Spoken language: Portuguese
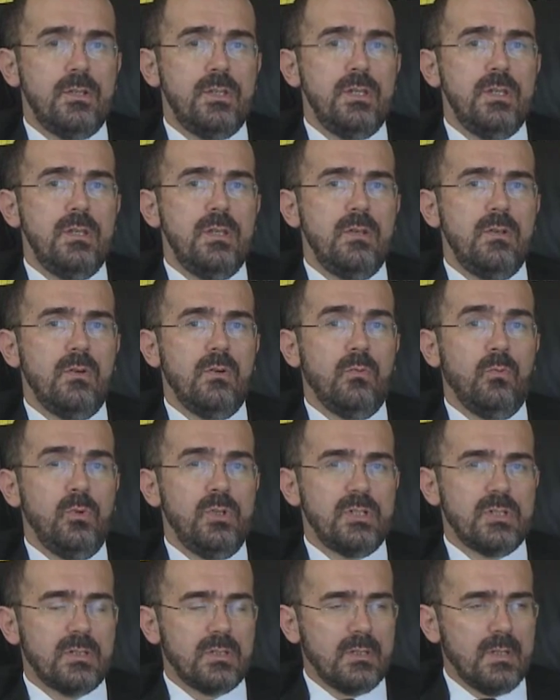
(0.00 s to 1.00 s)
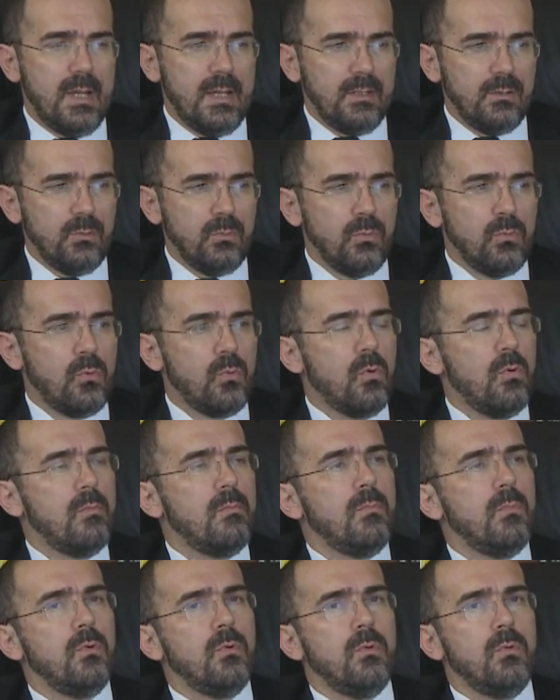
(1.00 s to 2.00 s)
de o Estado
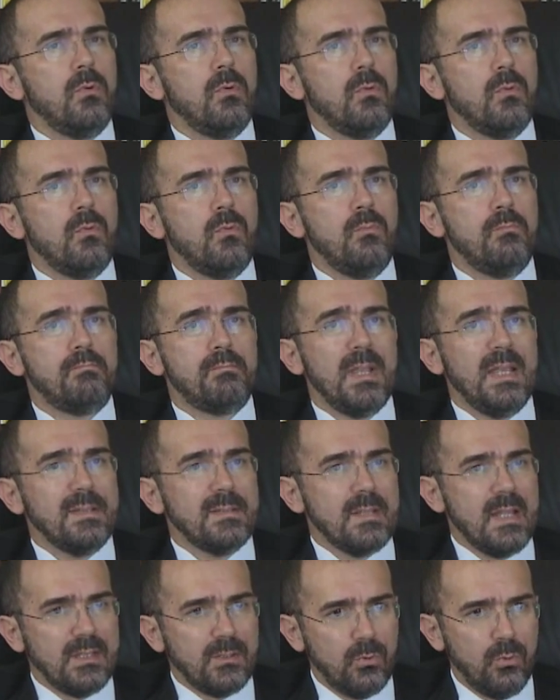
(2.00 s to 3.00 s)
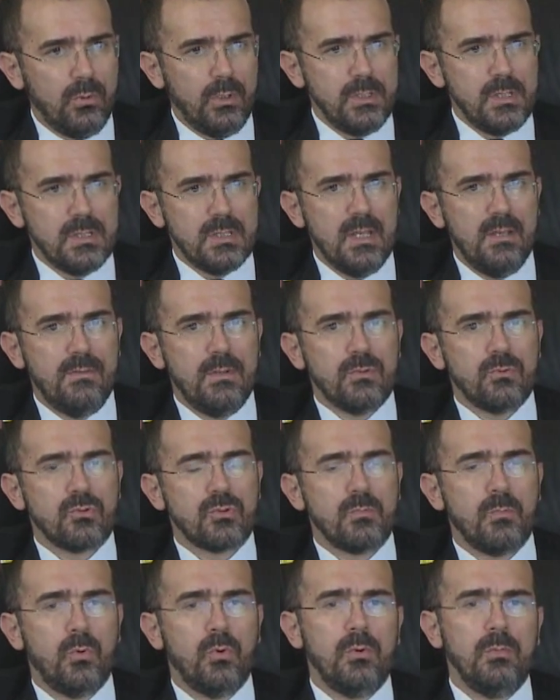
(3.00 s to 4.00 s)
como um prestador de
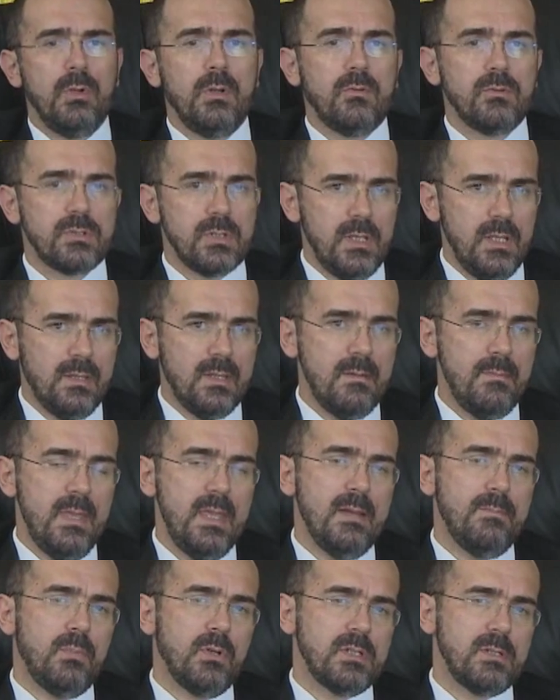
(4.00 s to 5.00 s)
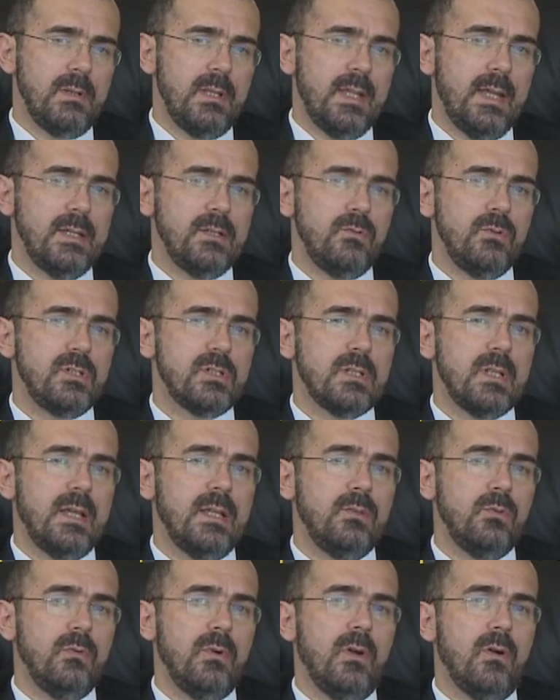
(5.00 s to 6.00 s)
serviços públicos e também a possibilidade do
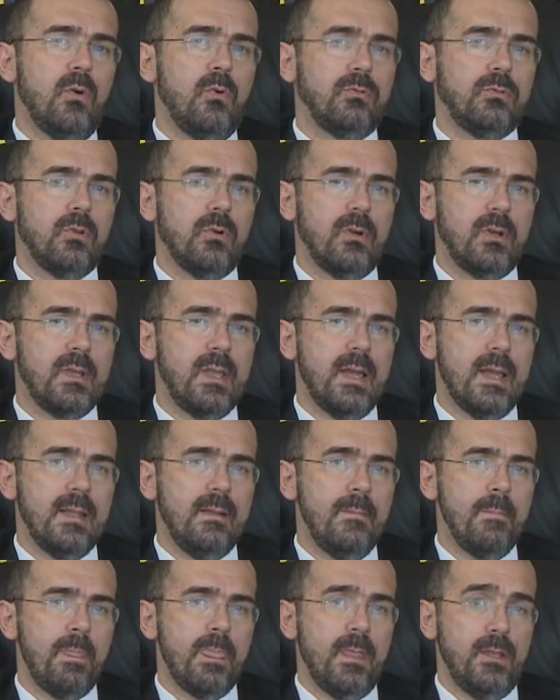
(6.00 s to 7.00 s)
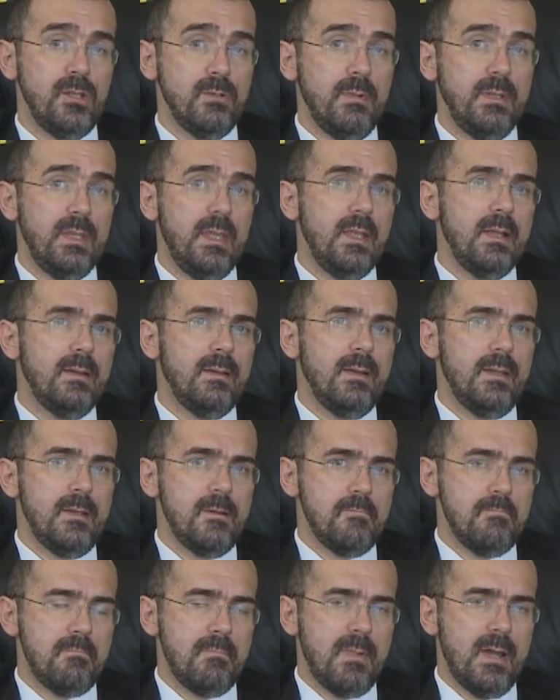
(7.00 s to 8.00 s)
Estado outorgar de maneira
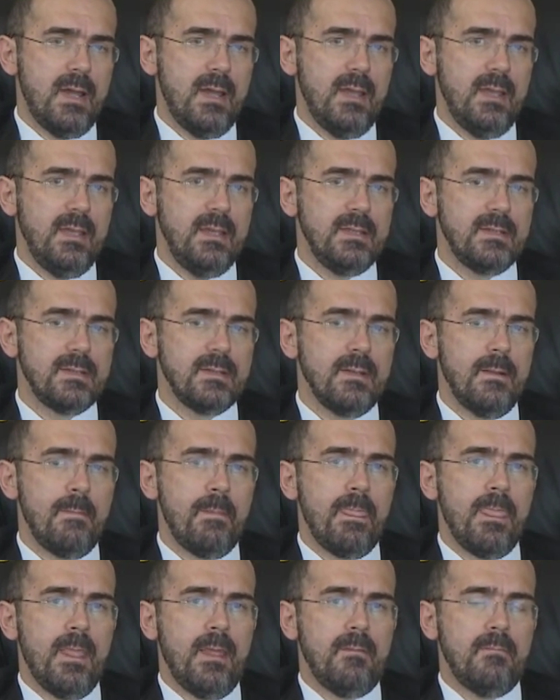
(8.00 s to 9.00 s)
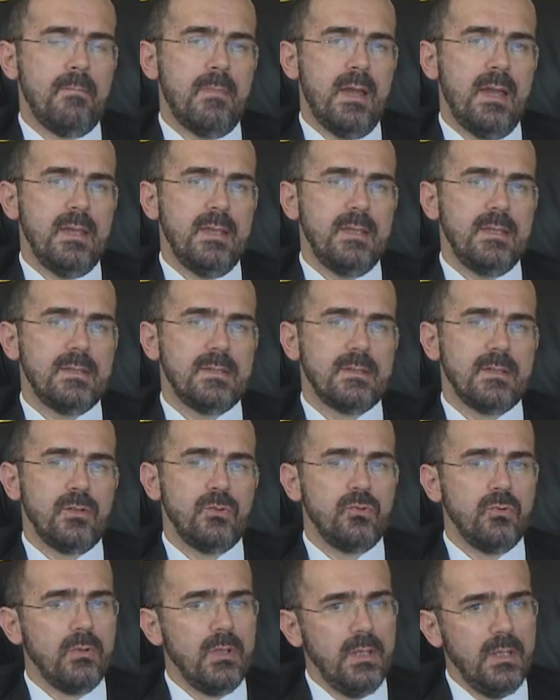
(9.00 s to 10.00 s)
mais, mais
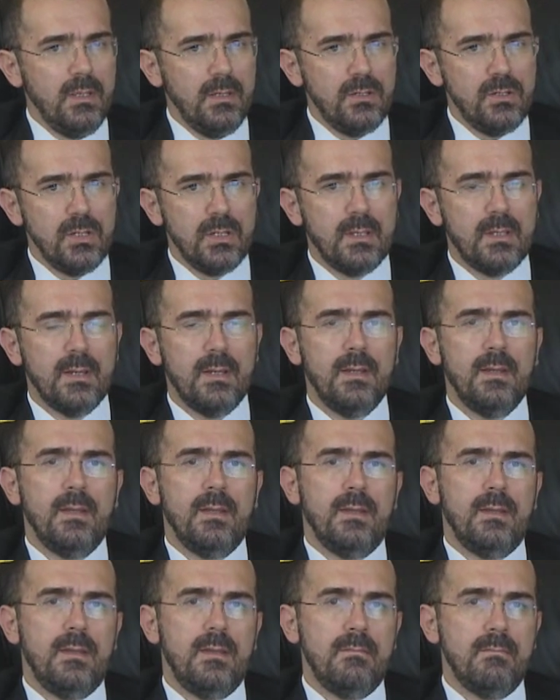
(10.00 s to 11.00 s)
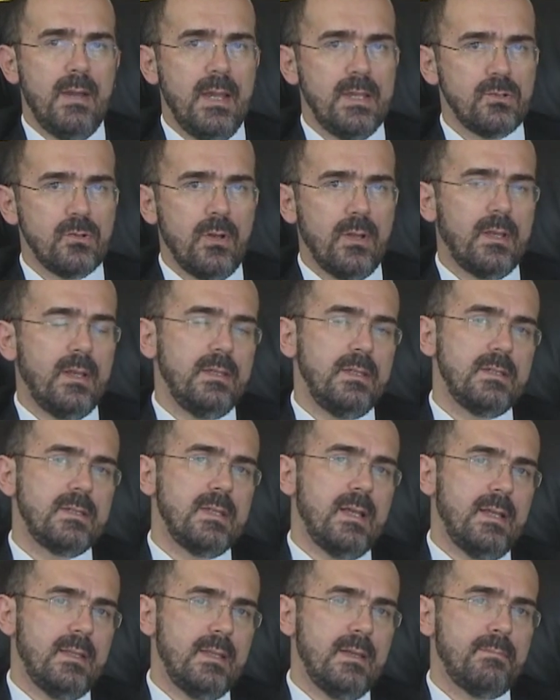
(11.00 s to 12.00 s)
jurídica e mais
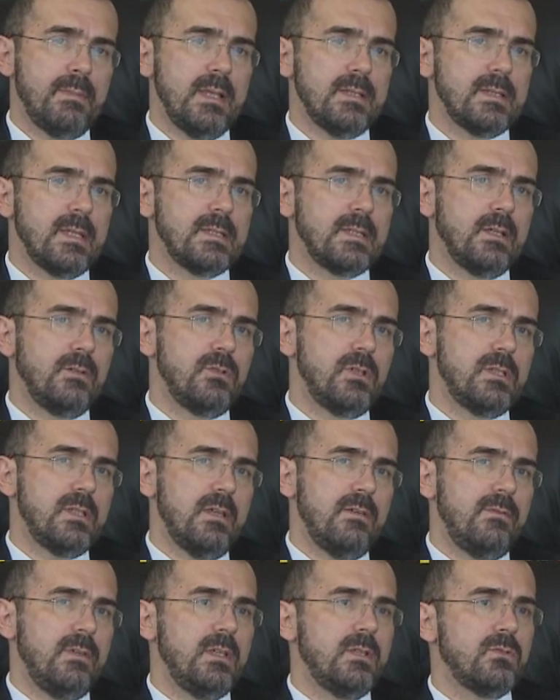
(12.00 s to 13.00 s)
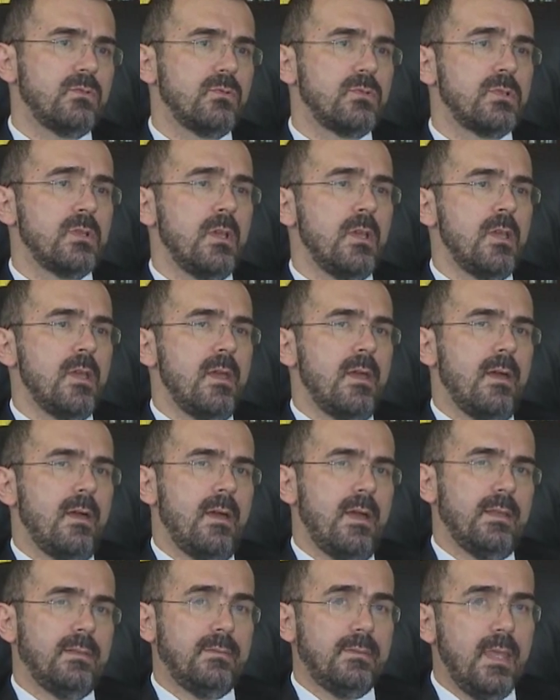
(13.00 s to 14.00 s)
organizada a prestação de serviços
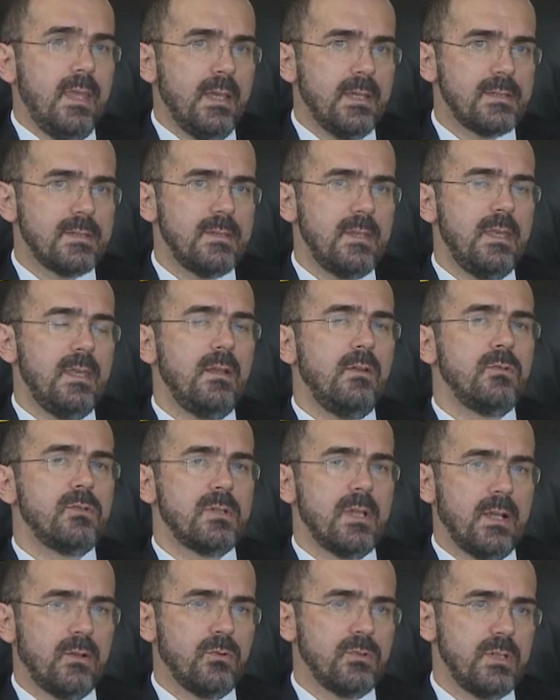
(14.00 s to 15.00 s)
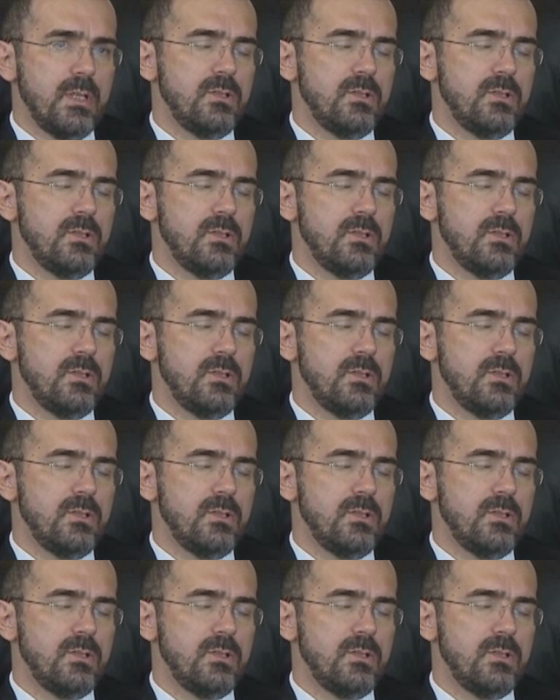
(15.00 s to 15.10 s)
a terceiros, a